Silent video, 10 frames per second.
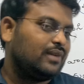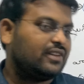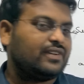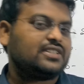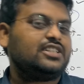మరి
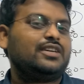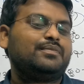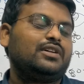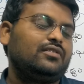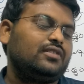ఫస్ట్
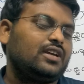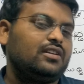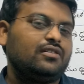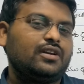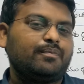చెప్తాడు
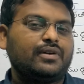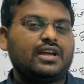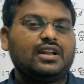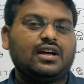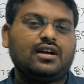నేను
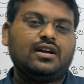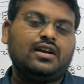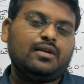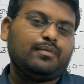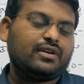ఎప్పుడైనా
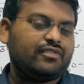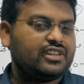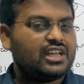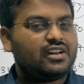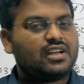మీకు
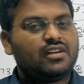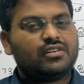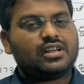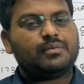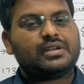విధేయుడిగా
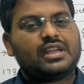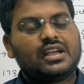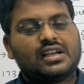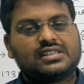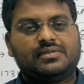ఉంటా మీకు ఏ
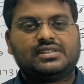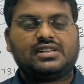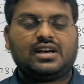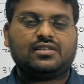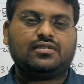కష్టం
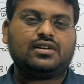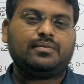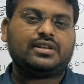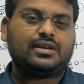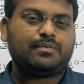వచ్చినా ఆదుకుంటా
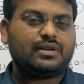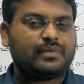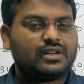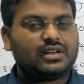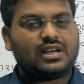మీరు చెప్పిన
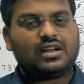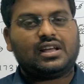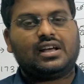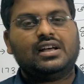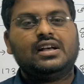పని
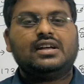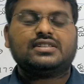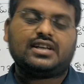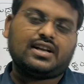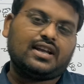అలా
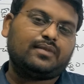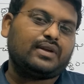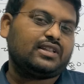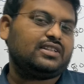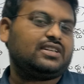చేయడానికి
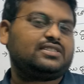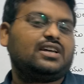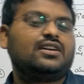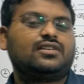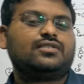ప్రయత్నం చేస్తా
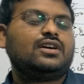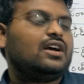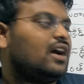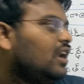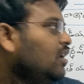అంటాడు
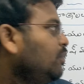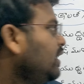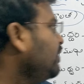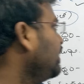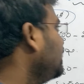అన్నప్పుడు
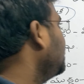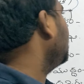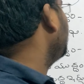ఏమవుతుంది